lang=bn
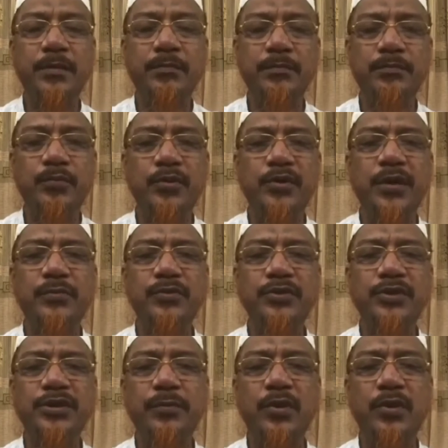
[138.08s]
প্রধানমন্ত্রী
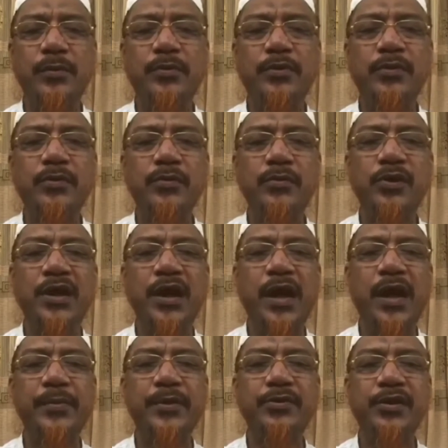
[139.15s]
বরাবর ওই
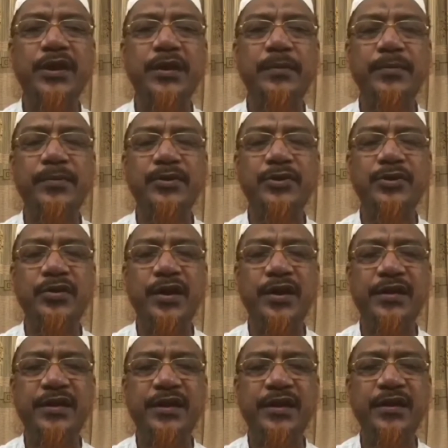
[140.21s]
আবেদনকে বিবেচনায়
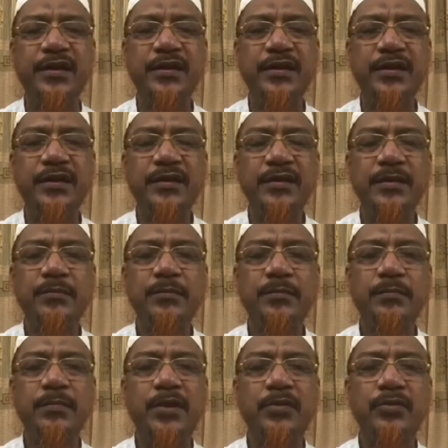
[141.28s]
নিয়ে
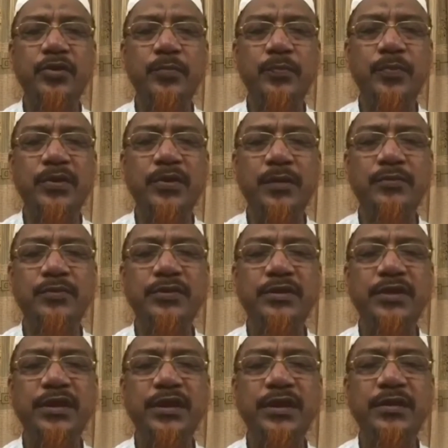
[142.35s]
মাননীয় প্রধানমন্ত্রী
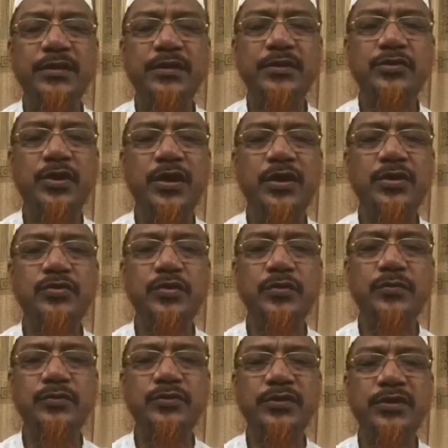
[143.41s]

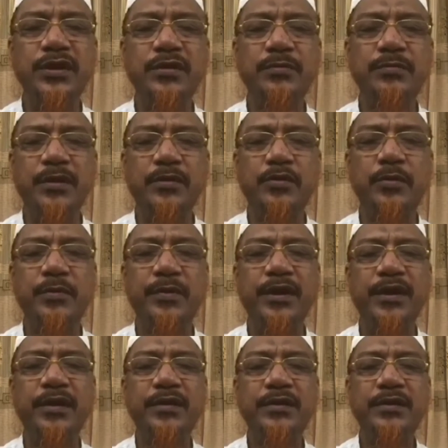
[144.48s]
স্বরাষ্ট্রমন্ত্রীর মাধ্যমে
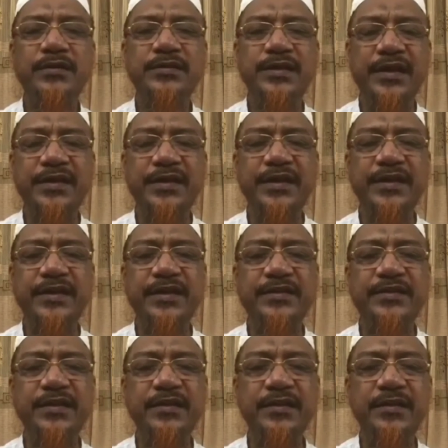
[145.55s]
জানিয়ে
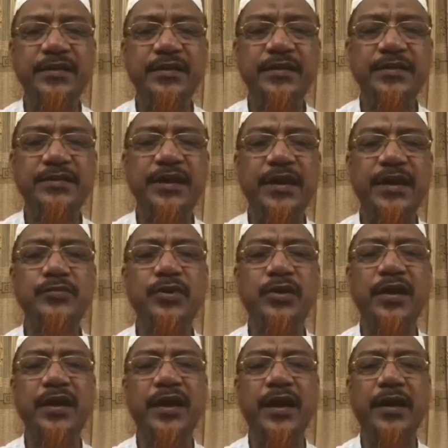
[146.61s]
দিয়েছেন যে
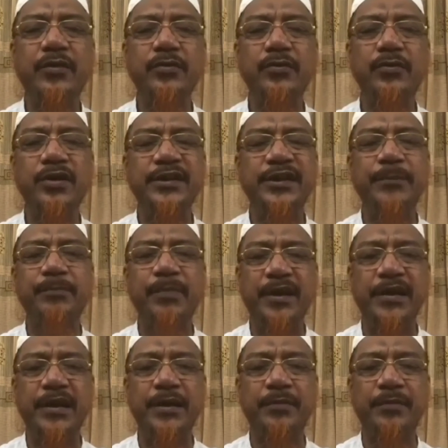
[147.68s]
হেফজখানা এখন খুলে দিতে পারি
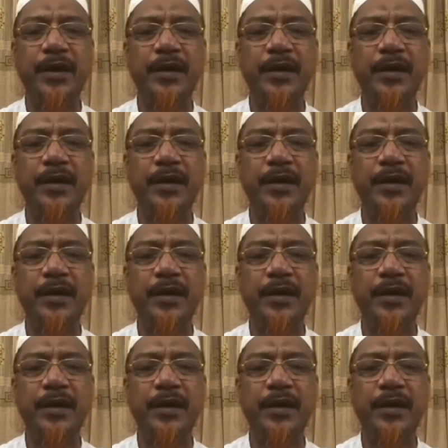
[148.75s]
আমরা